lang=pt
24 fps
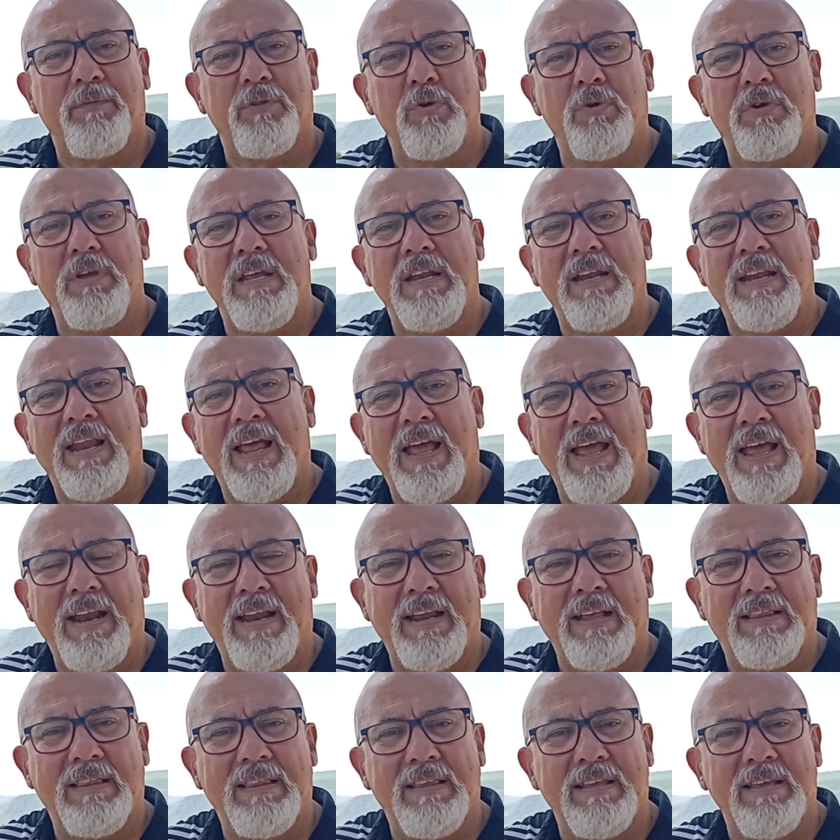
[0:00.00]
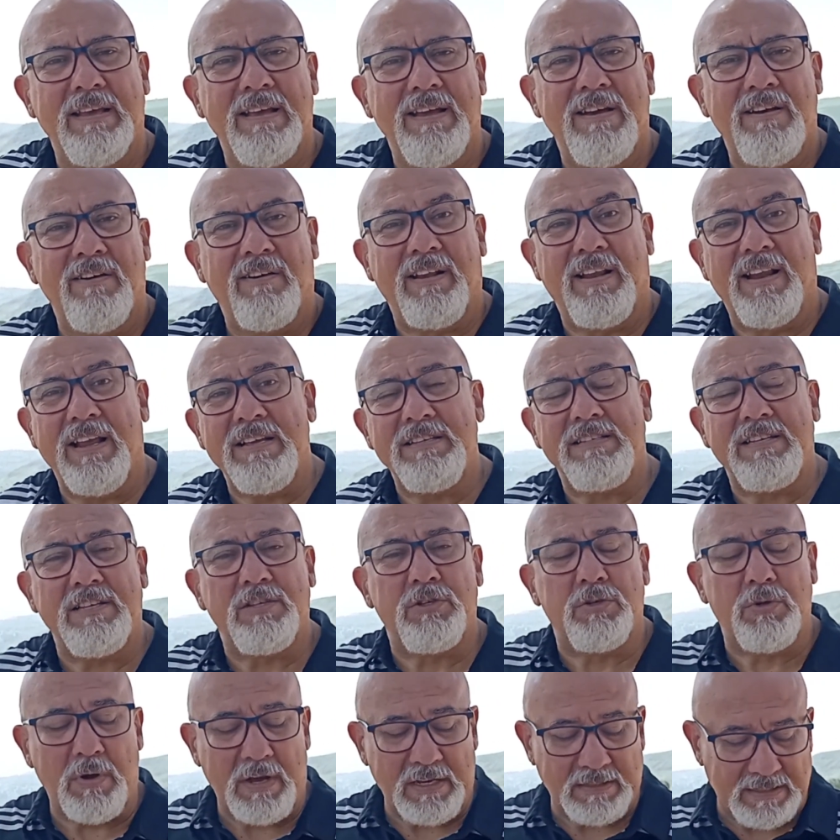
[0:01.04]
do Kinneret, lança
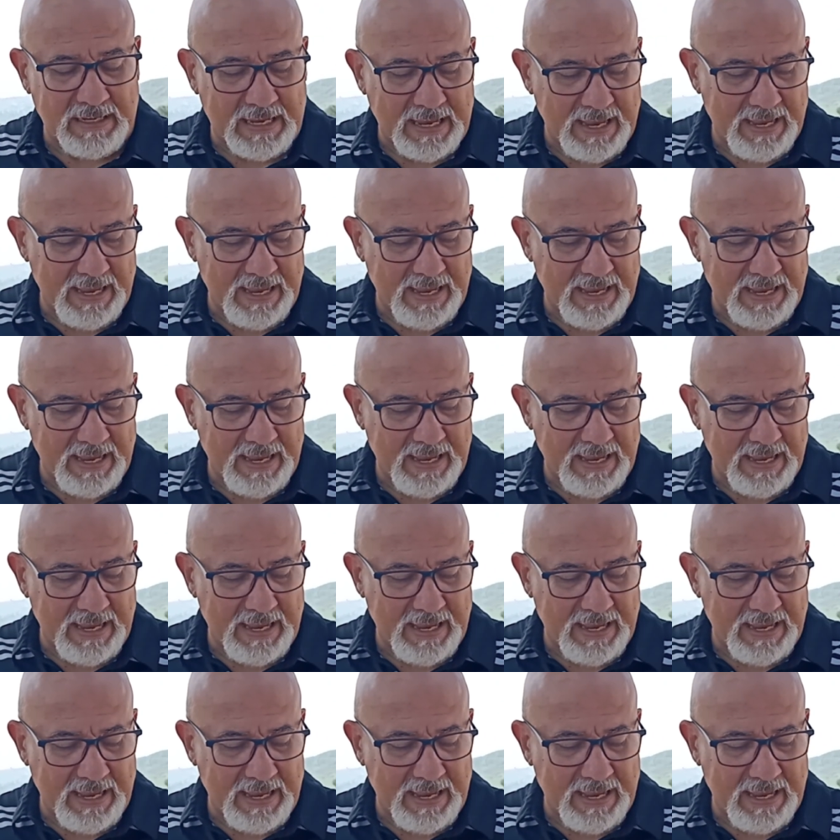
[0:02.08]
suas